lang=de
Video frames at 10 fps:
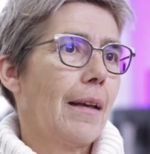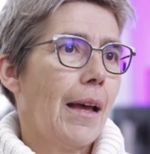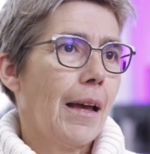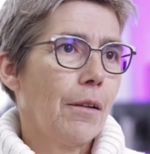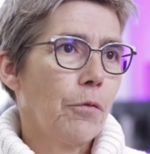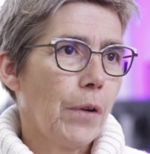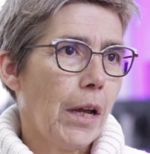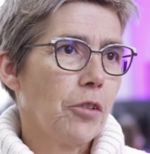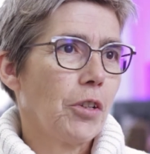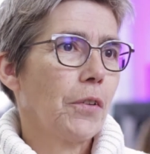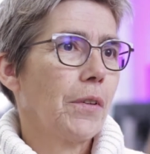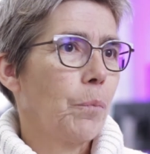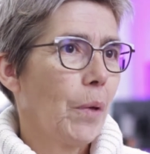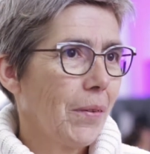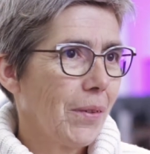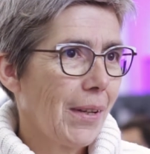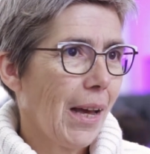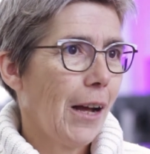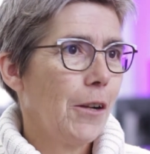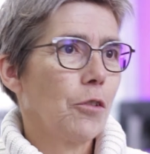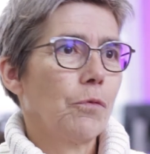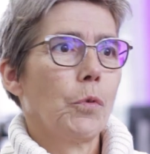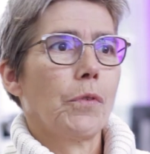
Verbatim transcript: ein Fleisch aus der Massentierhaltung,